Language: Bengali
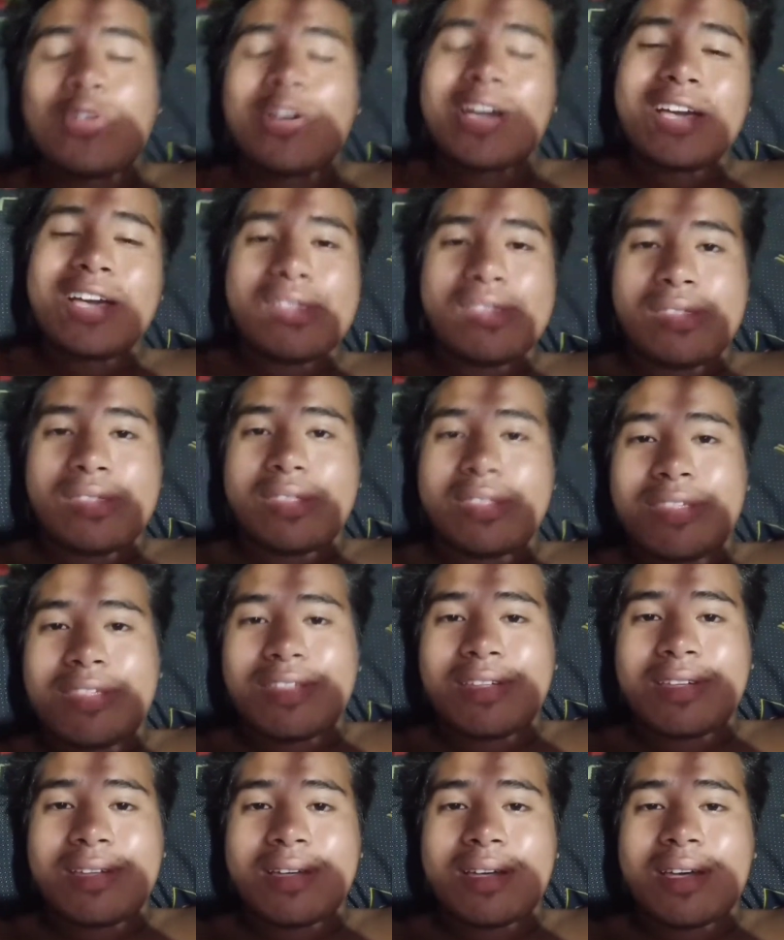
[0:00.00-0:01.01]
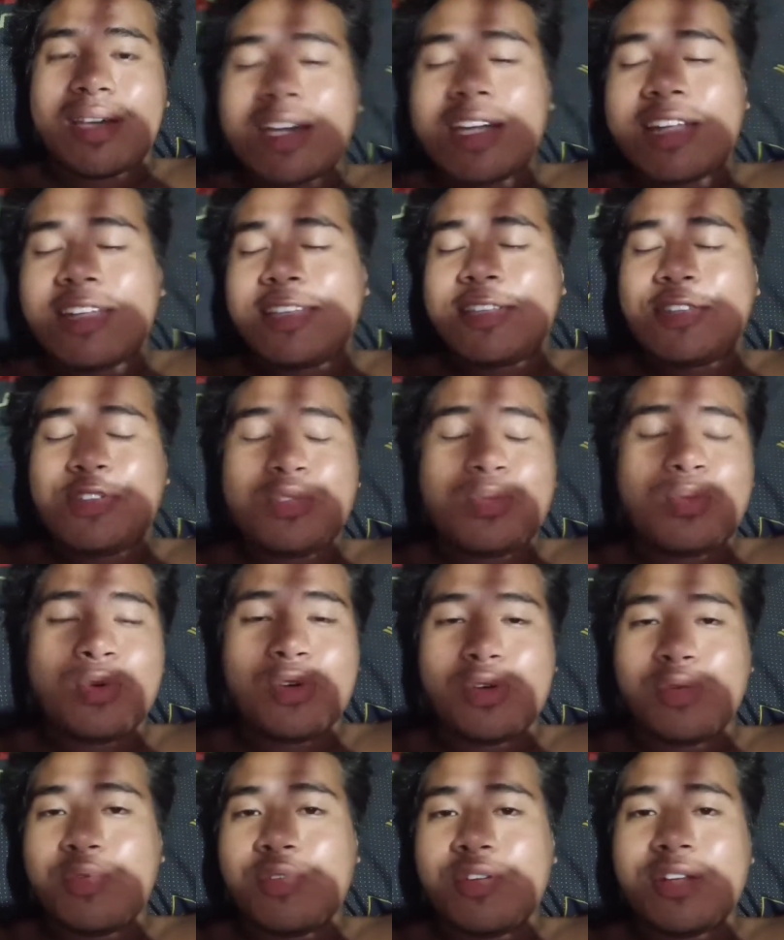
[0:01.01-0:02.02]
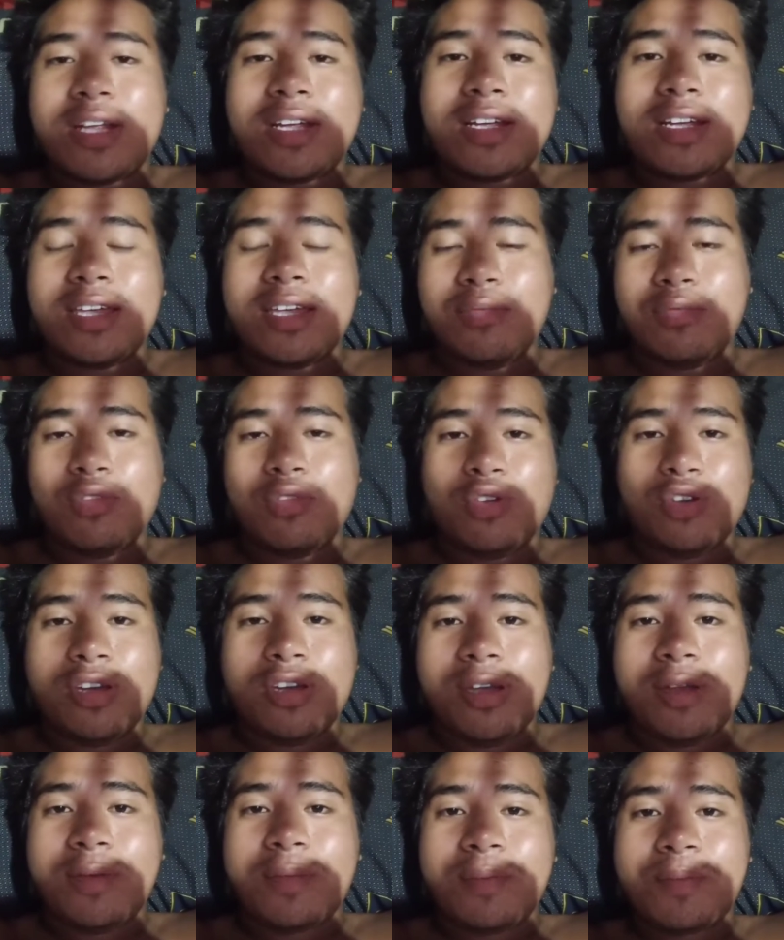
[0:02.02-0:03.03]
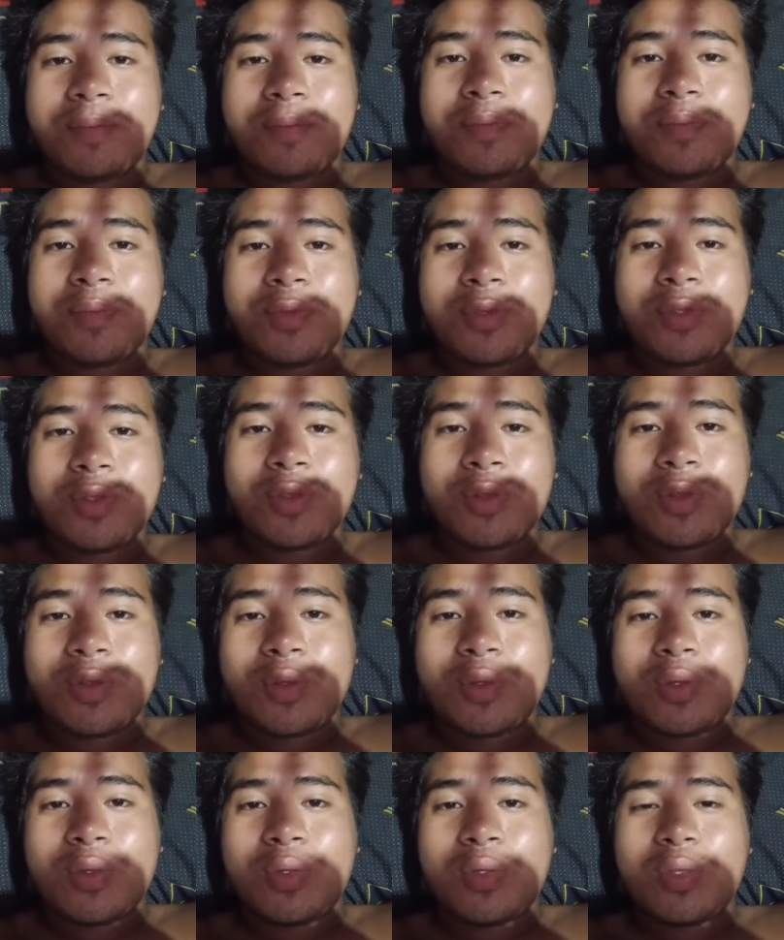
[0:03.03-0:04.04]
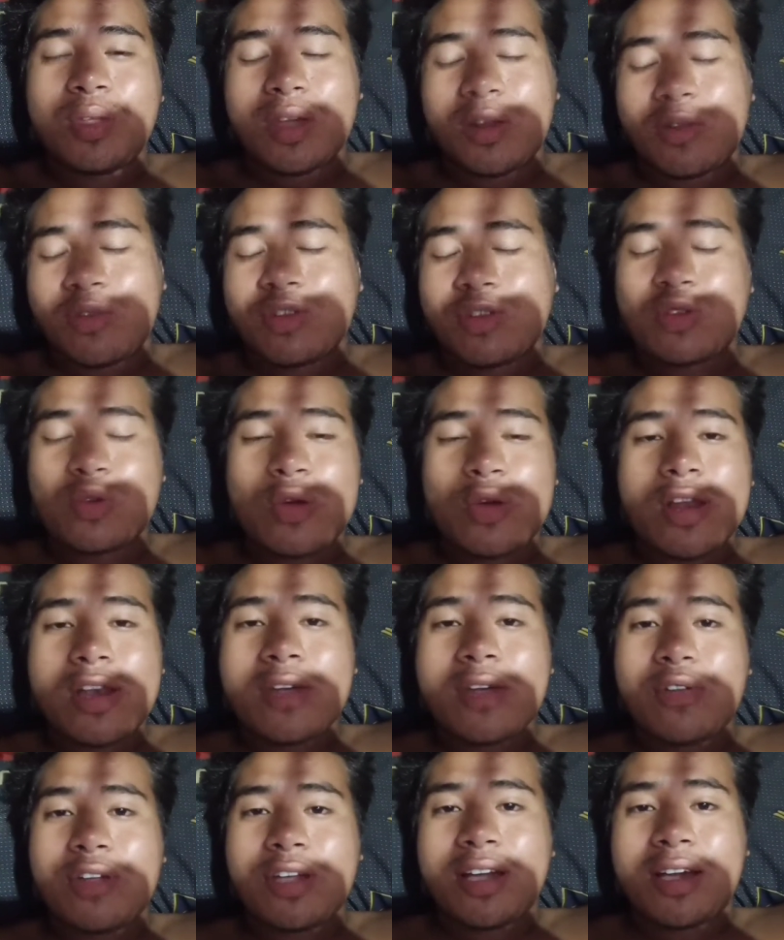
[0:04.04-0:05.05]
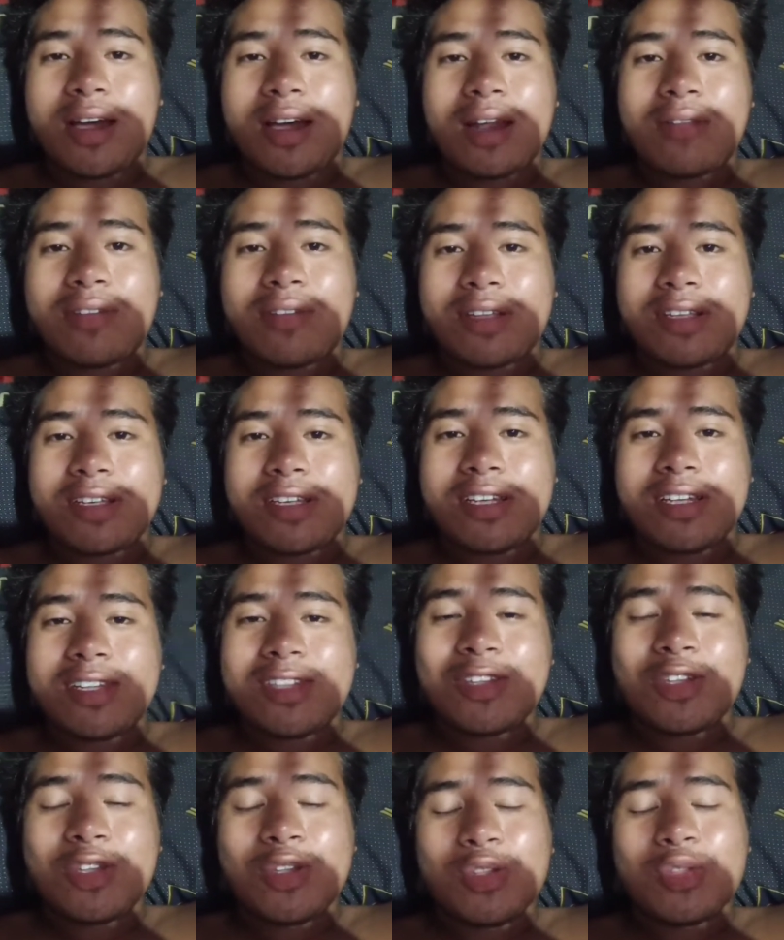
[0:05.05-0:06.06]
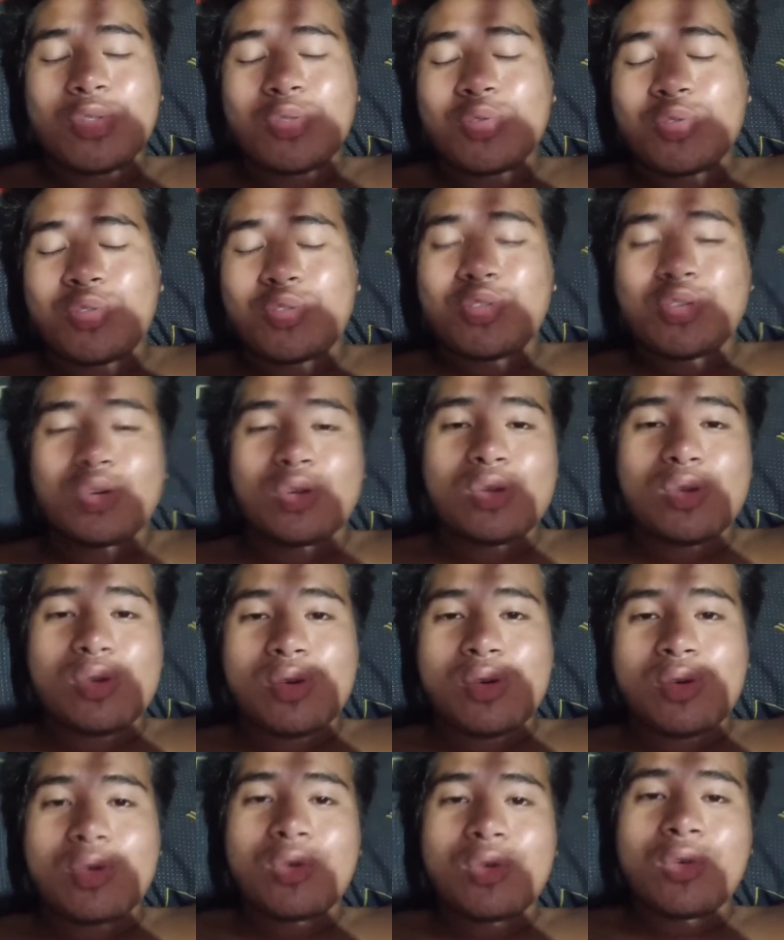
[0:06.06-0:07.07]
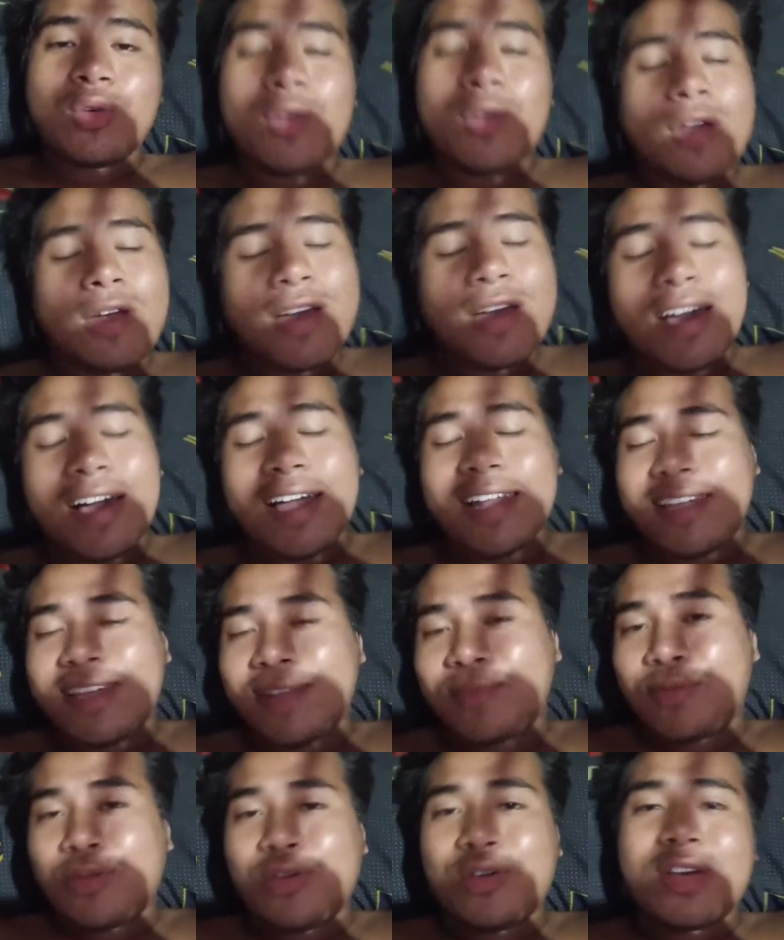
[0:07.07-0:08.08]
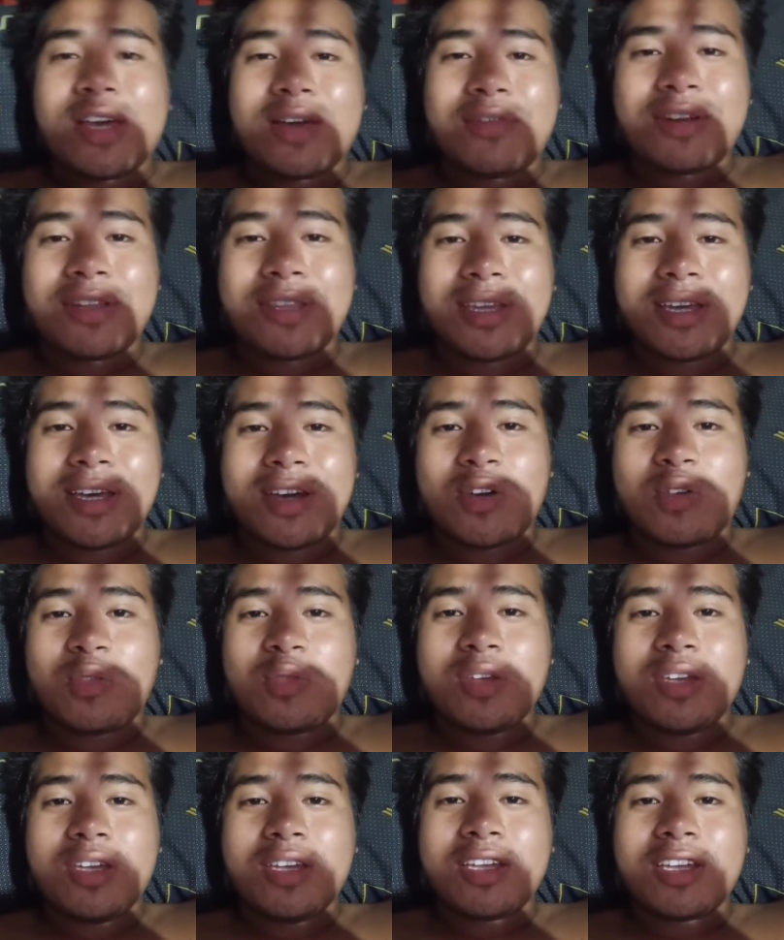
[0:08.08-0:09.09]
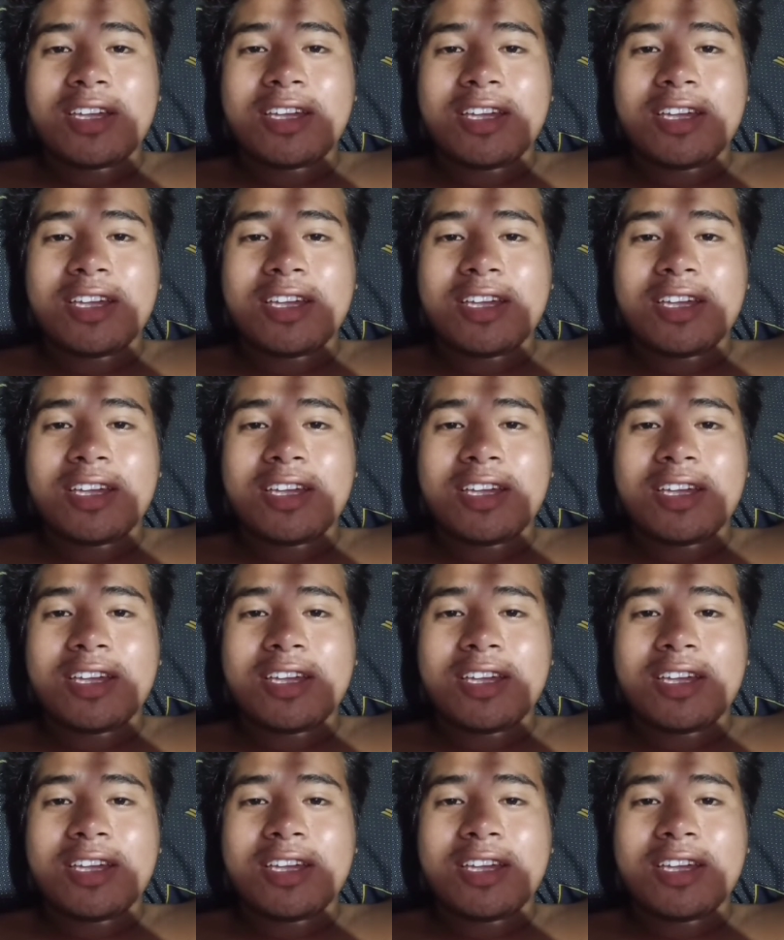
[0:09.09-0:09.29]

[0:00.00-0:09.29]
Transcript: তো গাইড আর কিছু বলবো না এই ব্লগে কেন যে সয়েলটা অনেক খারাপ আছে তো চলো কালকে ব্লগে আবার দেখা হবে